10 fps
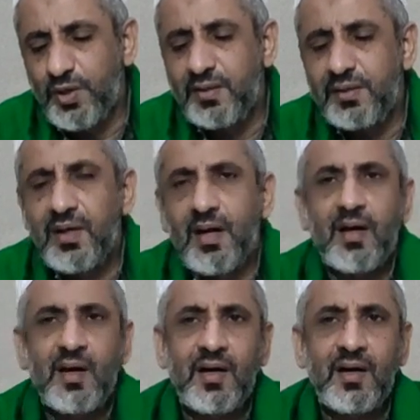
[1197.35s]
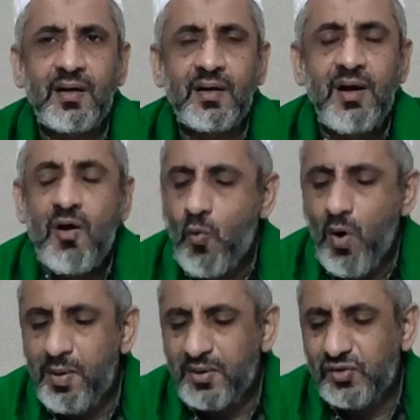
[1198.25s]
النَّهَارِ
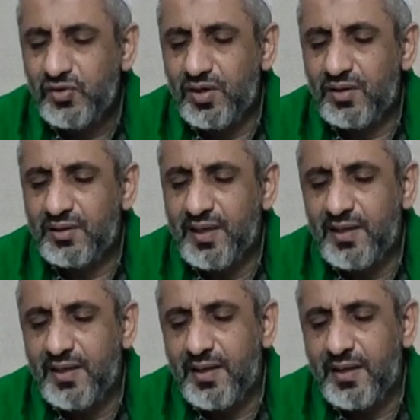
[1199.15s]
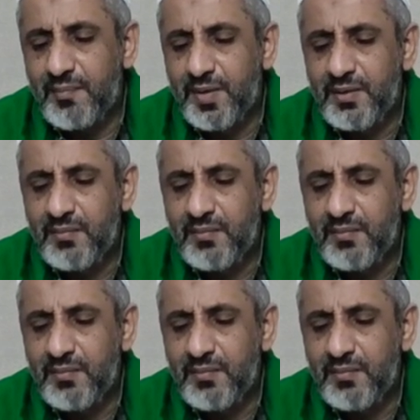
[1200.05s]
nahar مِنْ مَطَالِبِ min